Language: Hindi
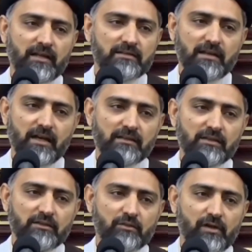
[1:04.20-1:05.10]
के इस
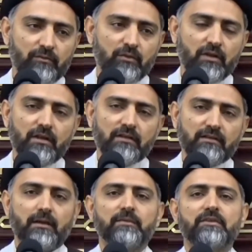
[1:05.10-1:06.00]
मनाजात के जो है वो
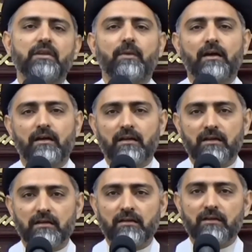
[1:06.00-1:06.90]
जमजमा
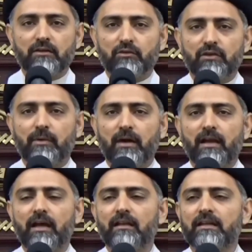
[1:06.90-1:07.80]
करें क्योंकि
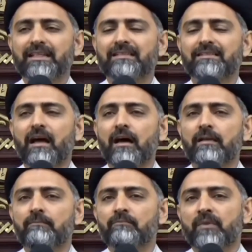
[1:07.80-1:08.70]
बहरहाल
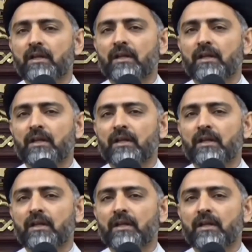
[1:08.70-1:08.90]
इंसान